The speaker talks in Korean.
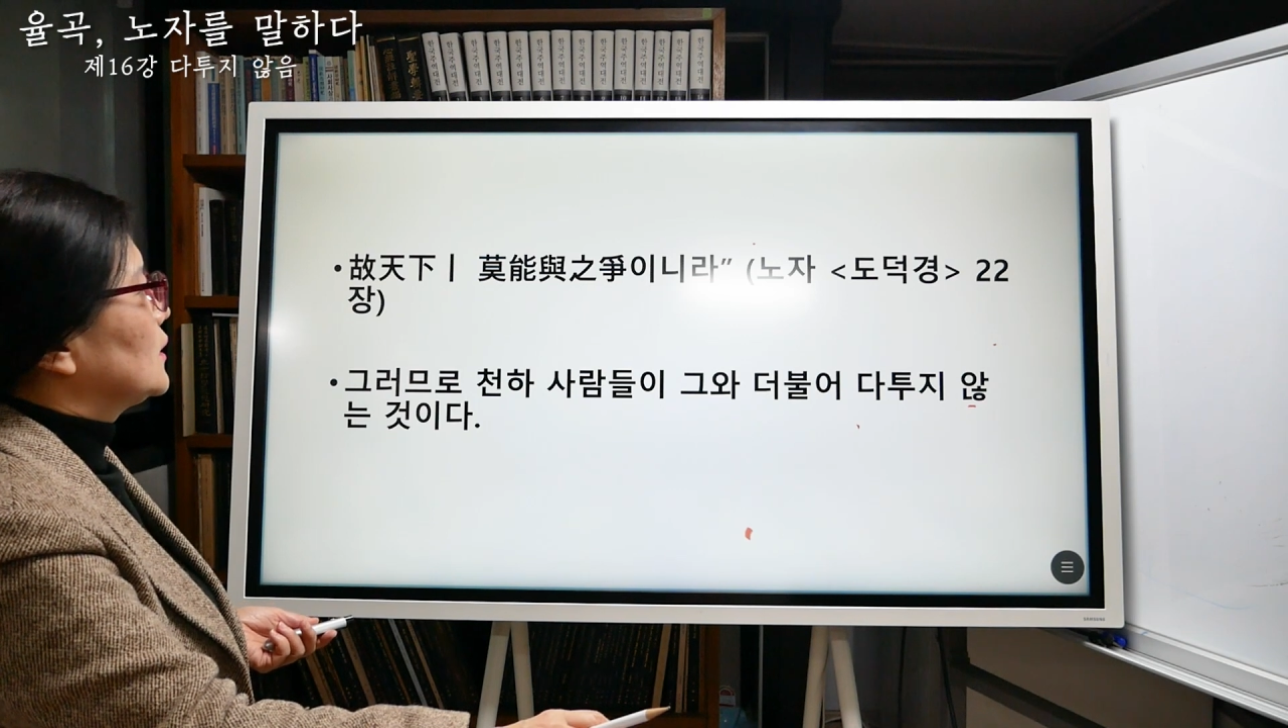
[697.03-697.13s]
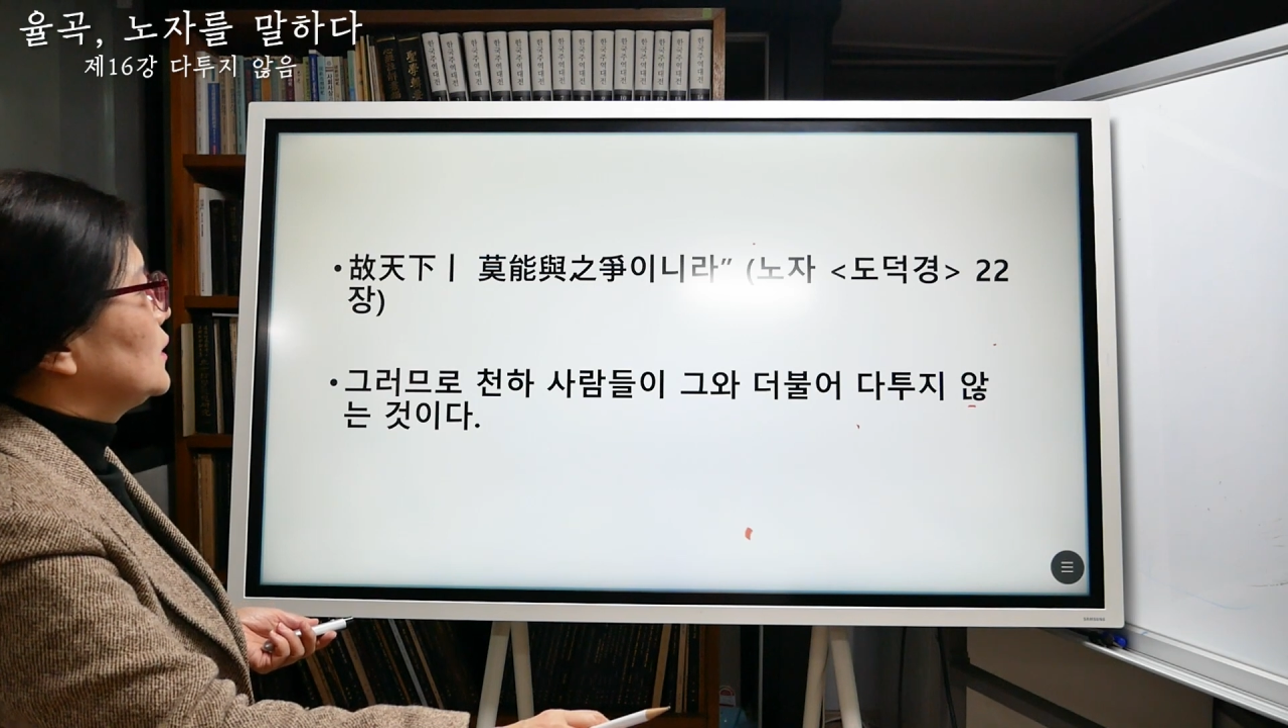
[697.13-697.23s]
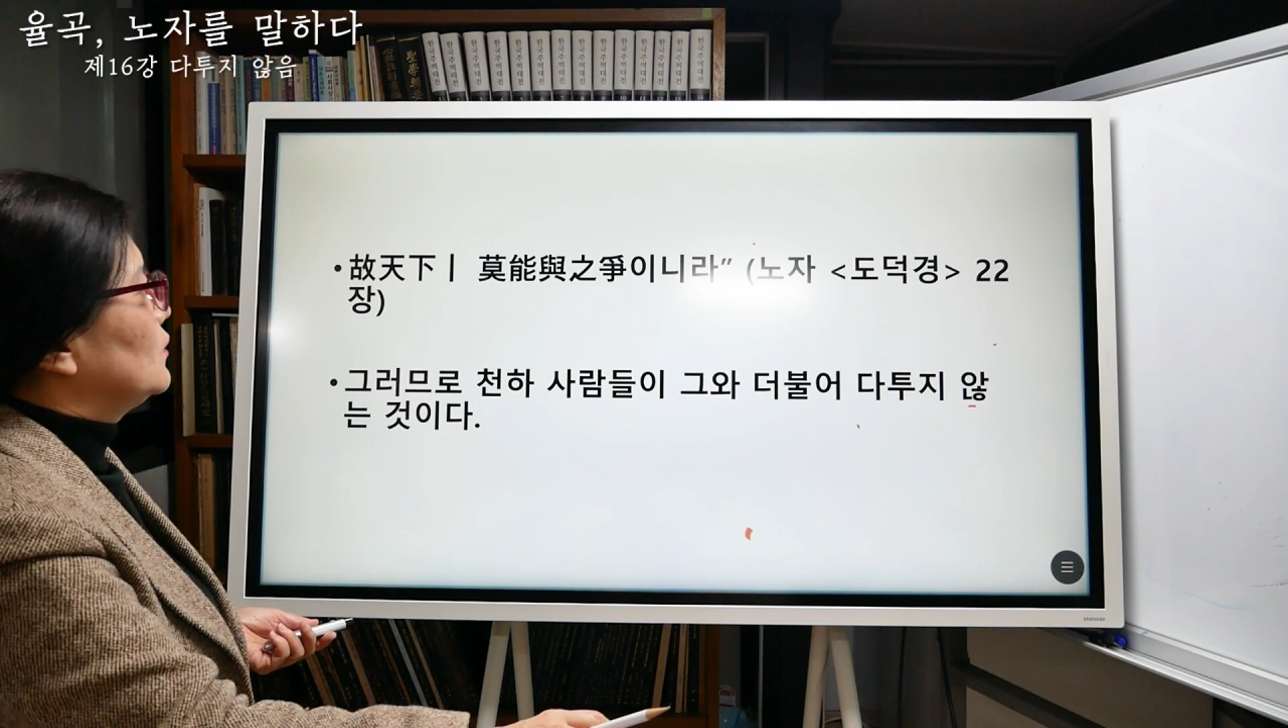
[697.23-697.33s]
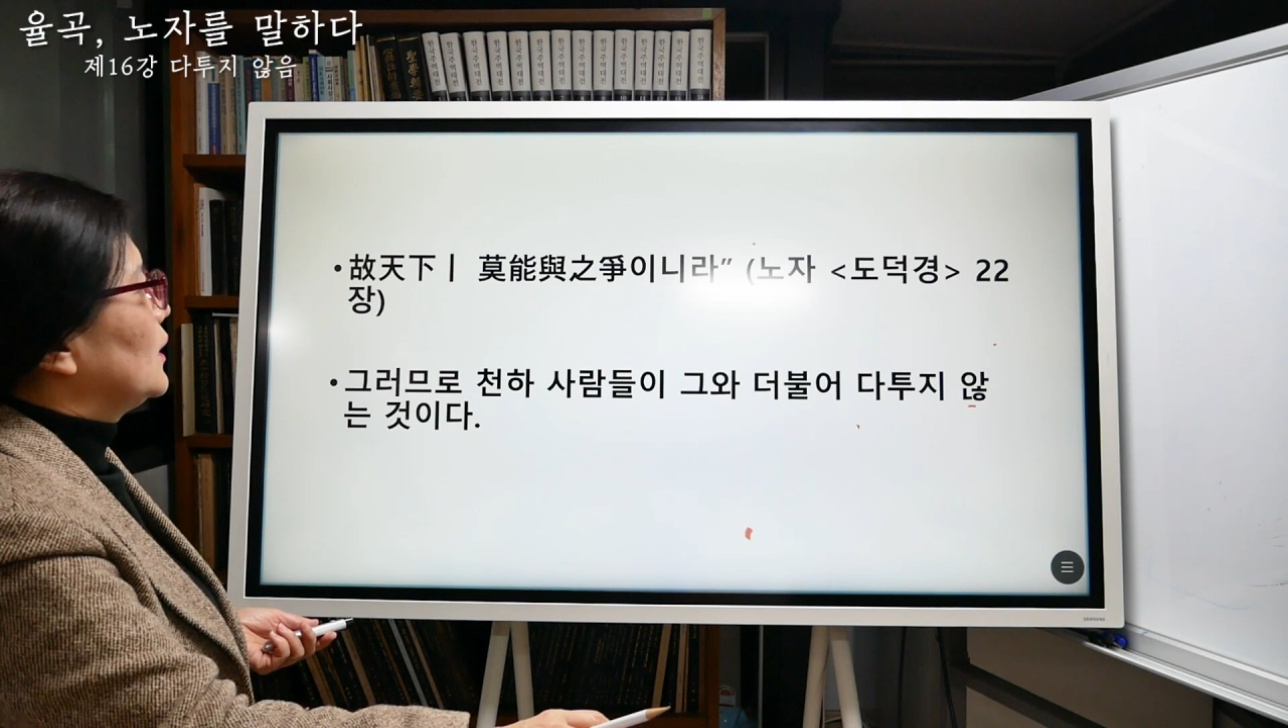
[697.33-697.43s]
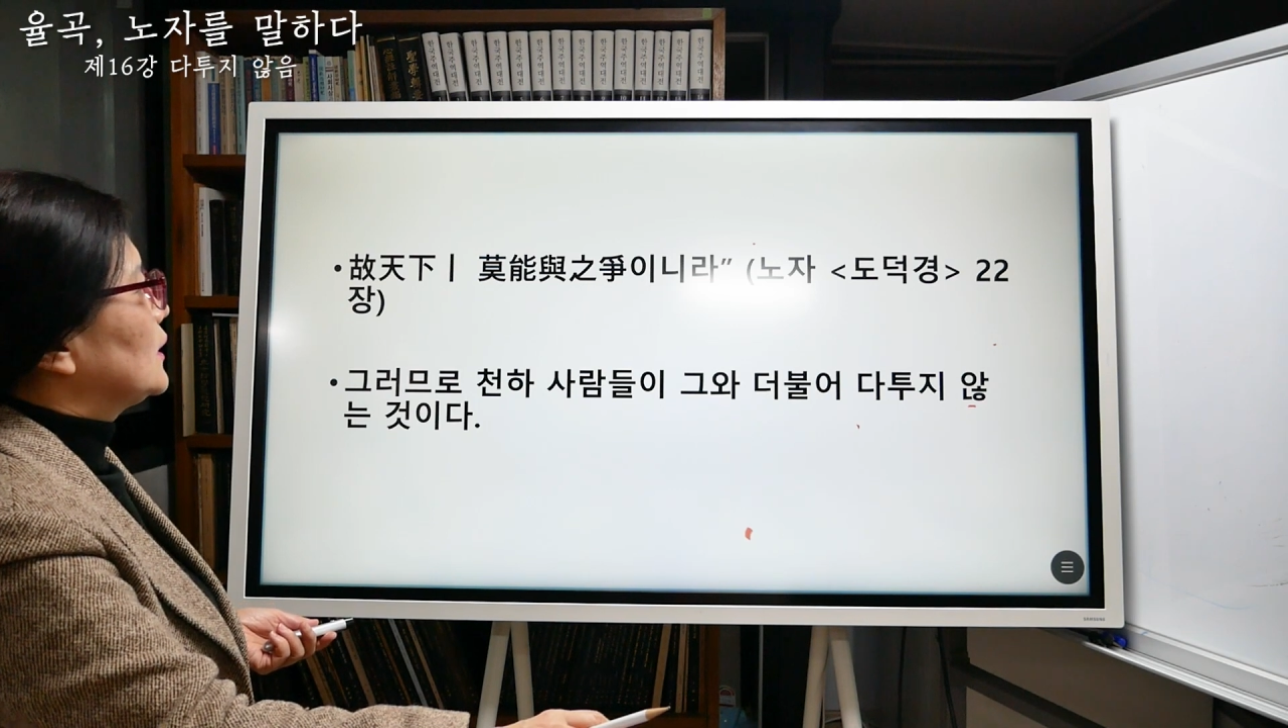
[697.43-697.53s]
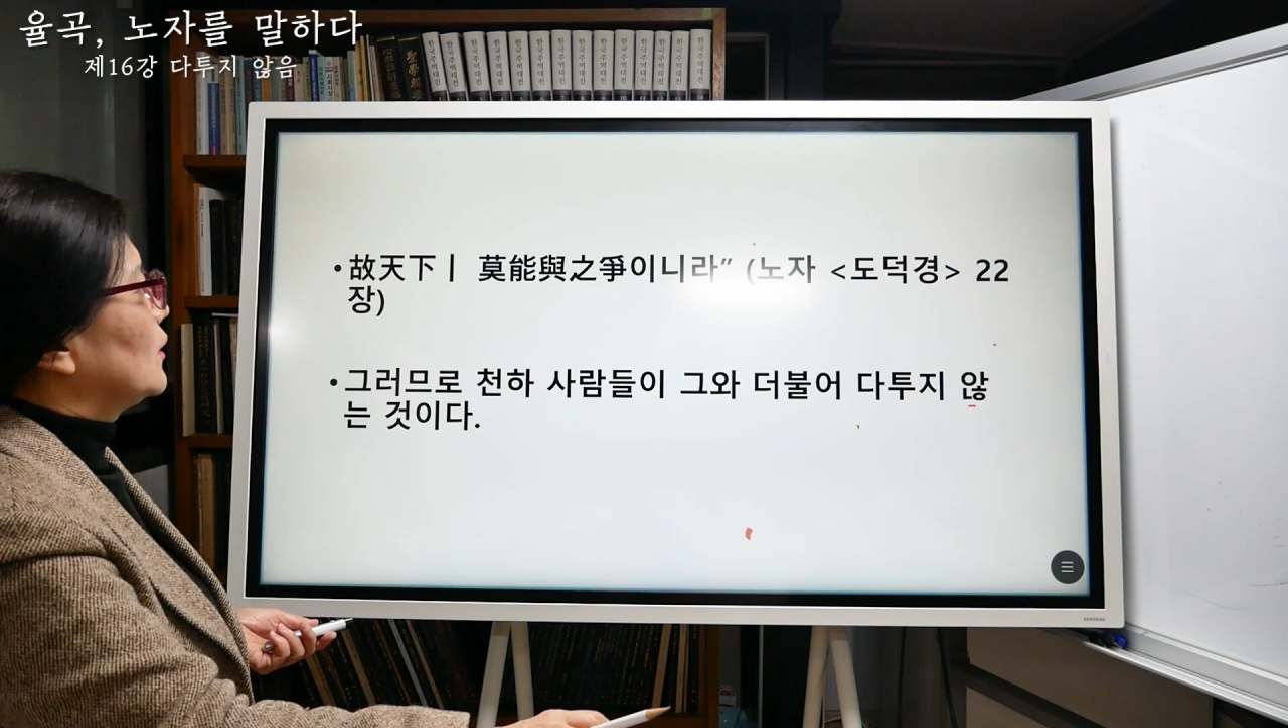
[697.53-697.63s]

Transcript: 그와